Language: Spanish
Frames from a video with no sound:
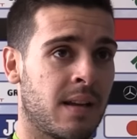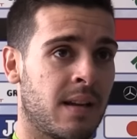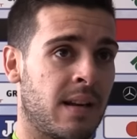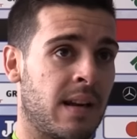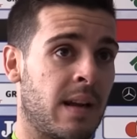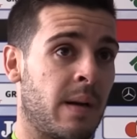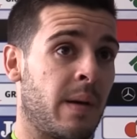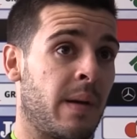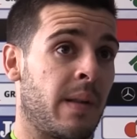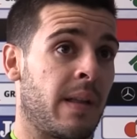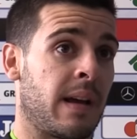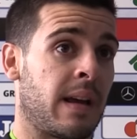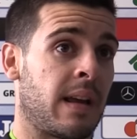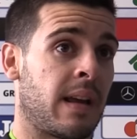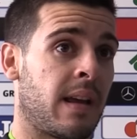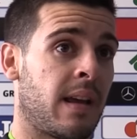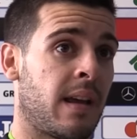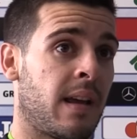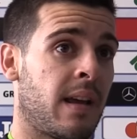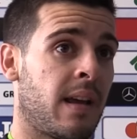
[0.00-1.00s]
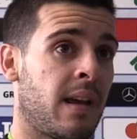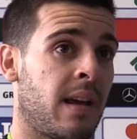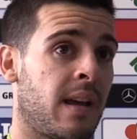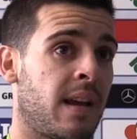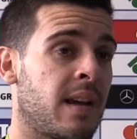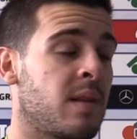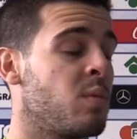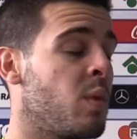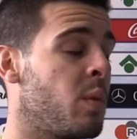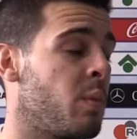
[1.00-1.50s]
la verdad que,
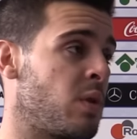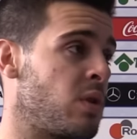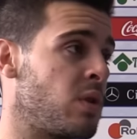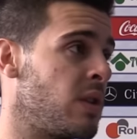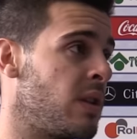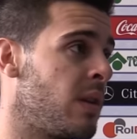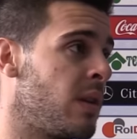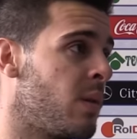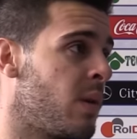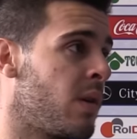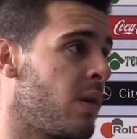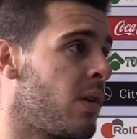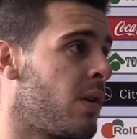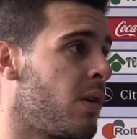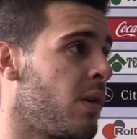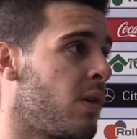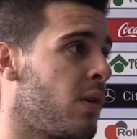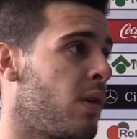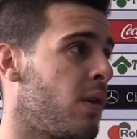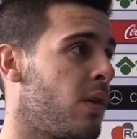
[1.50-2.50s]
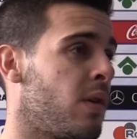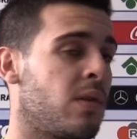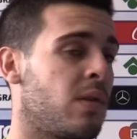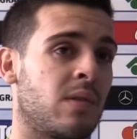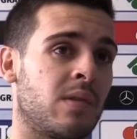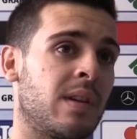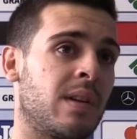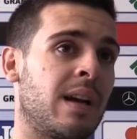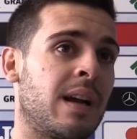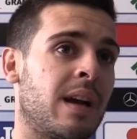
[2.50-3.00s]
es muy positivo, ¿no? Yo
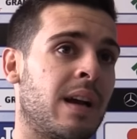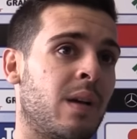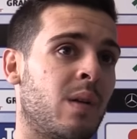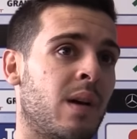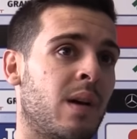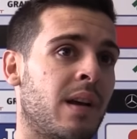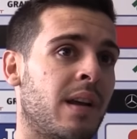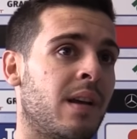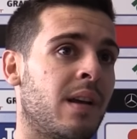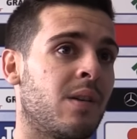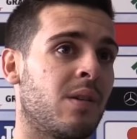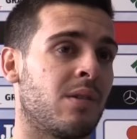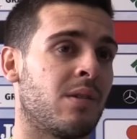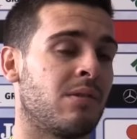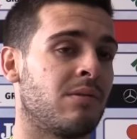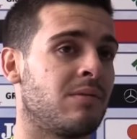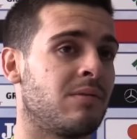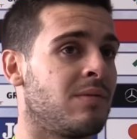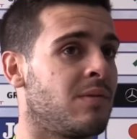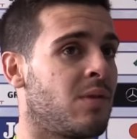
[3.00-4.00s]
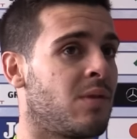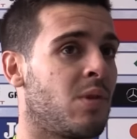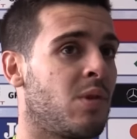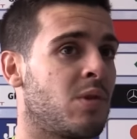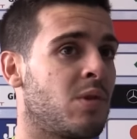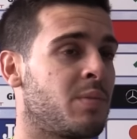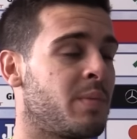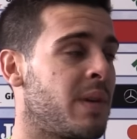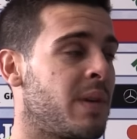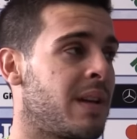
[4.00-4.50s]
he caído aquí con, con
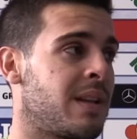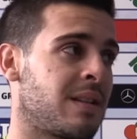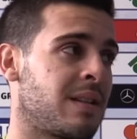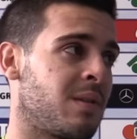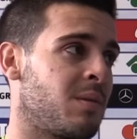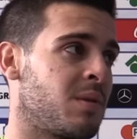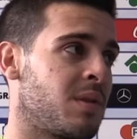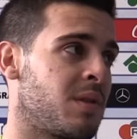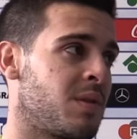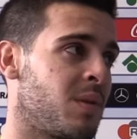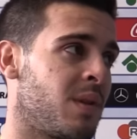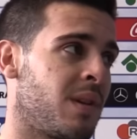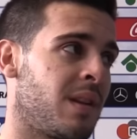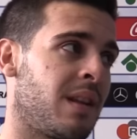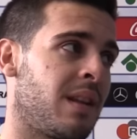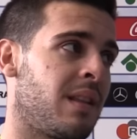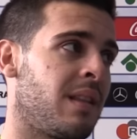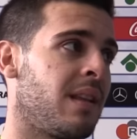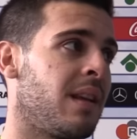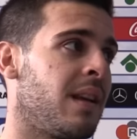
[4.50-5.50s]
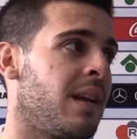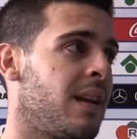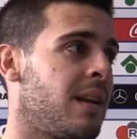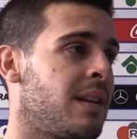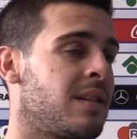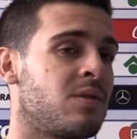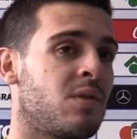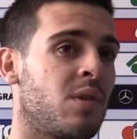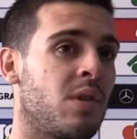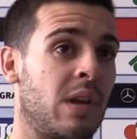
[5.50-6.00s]
los pies, como se suele decir,
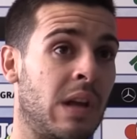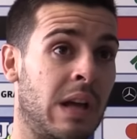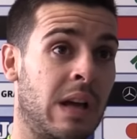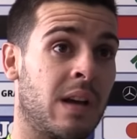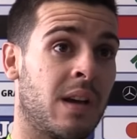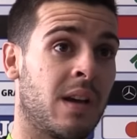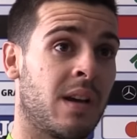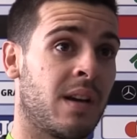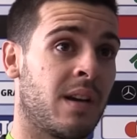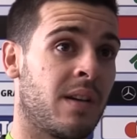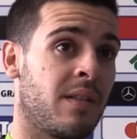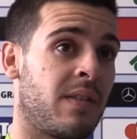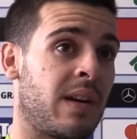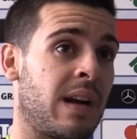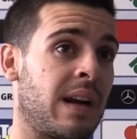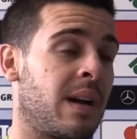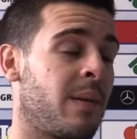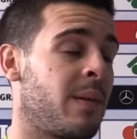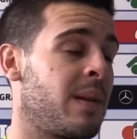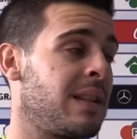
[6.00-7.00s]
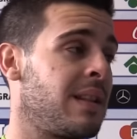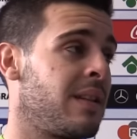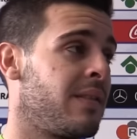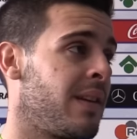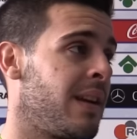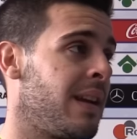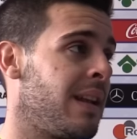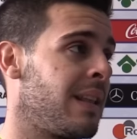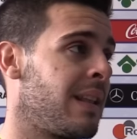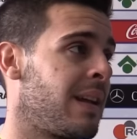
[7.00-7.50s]
estoy francamente
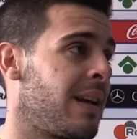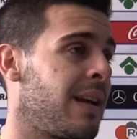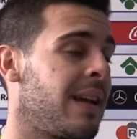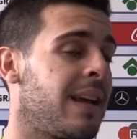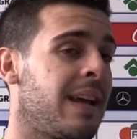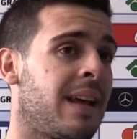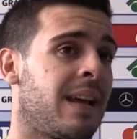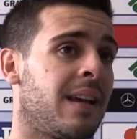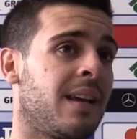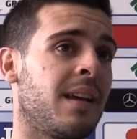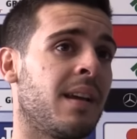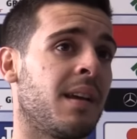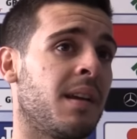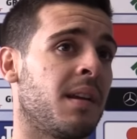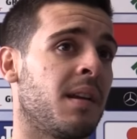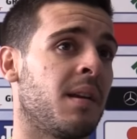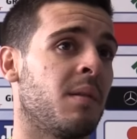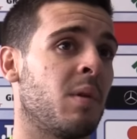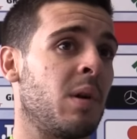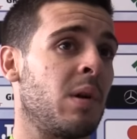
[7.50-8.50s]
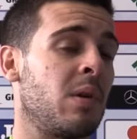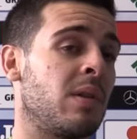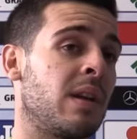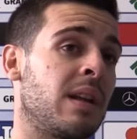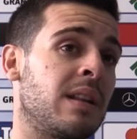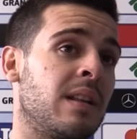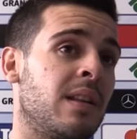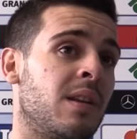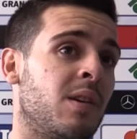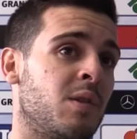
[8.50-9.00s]
feliz aquí y, bueno,
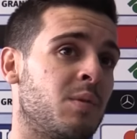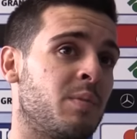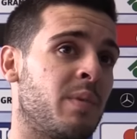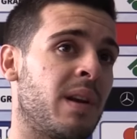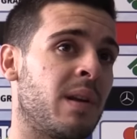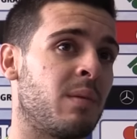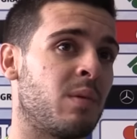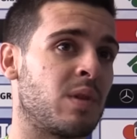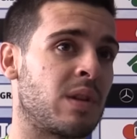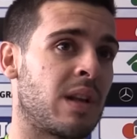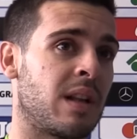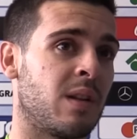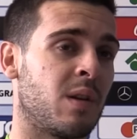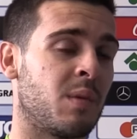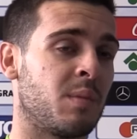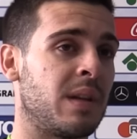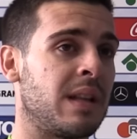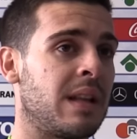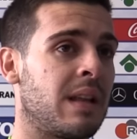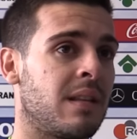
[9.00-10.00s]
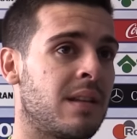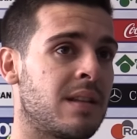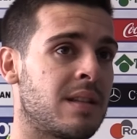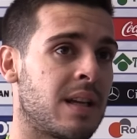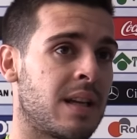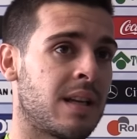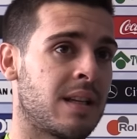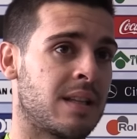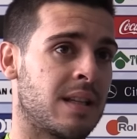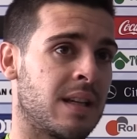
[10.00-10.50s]
ya te digo, esperemos que el
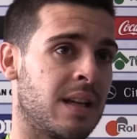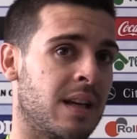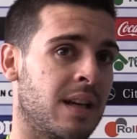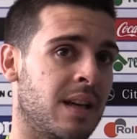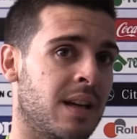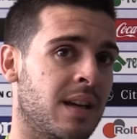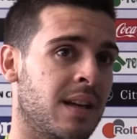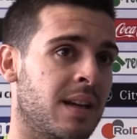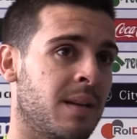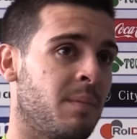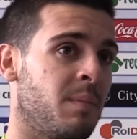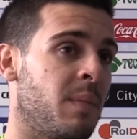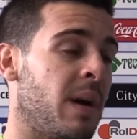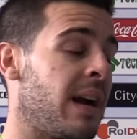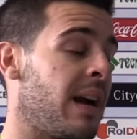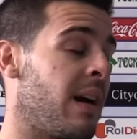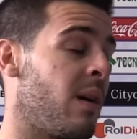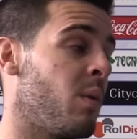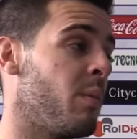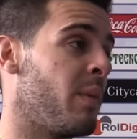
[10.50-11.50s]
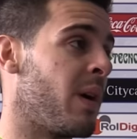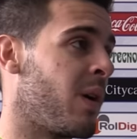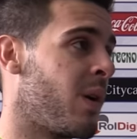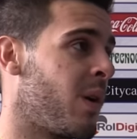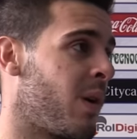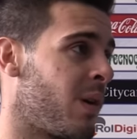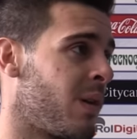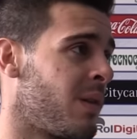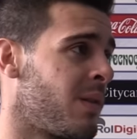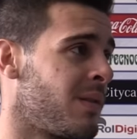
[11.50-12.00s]
2016 venga aún
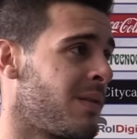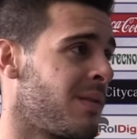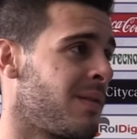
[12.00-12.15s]
mejor, ¿no?